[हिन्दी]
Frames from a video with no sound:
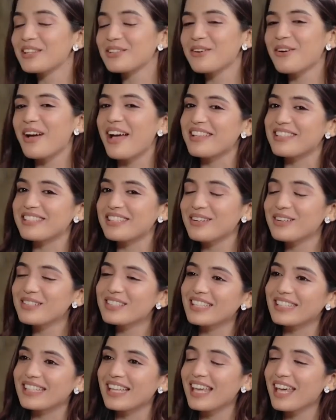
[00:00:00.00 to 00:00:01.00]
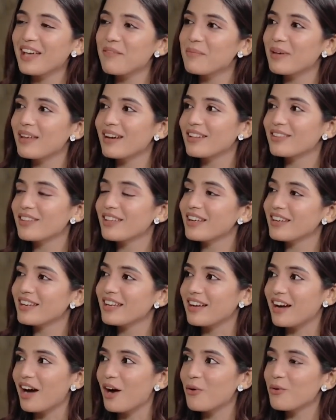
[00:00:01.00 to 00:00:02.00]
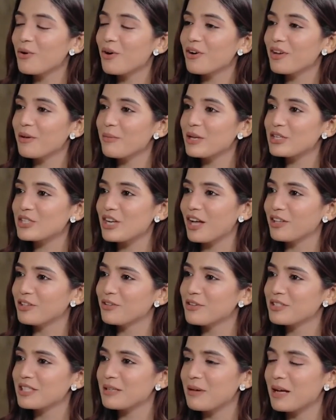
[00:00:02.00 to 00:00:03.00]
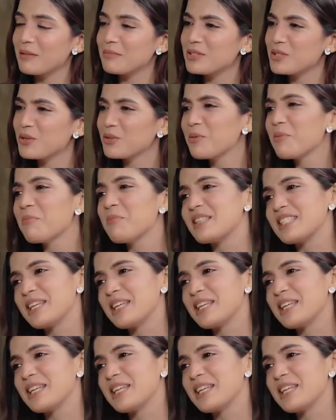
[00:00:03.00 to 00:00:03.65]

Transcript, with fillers: ये तो ऐसे ही हो सकता है कि मेरा तो यार निकाह हुआ हो या मेरी शादी हो उसके बाद में जाओ तो